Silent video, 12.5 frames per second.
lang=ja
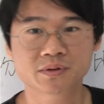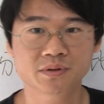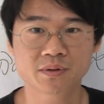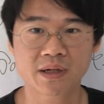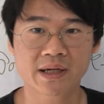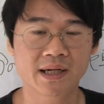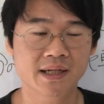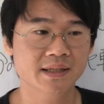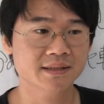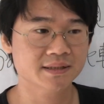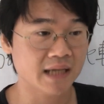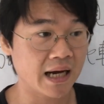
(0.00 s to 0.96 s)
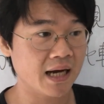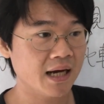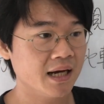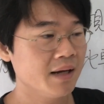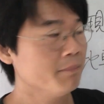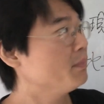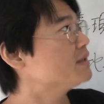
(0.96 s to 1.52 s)
するわけなんですが、
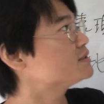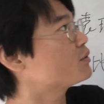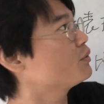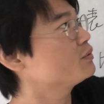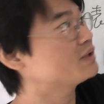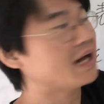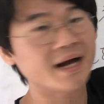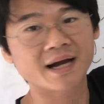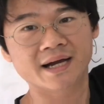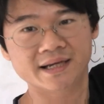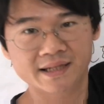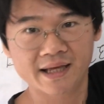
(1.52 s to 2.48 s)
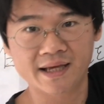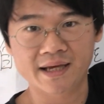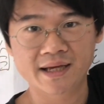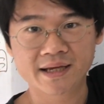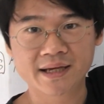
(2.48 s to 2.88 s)
まずこの段階で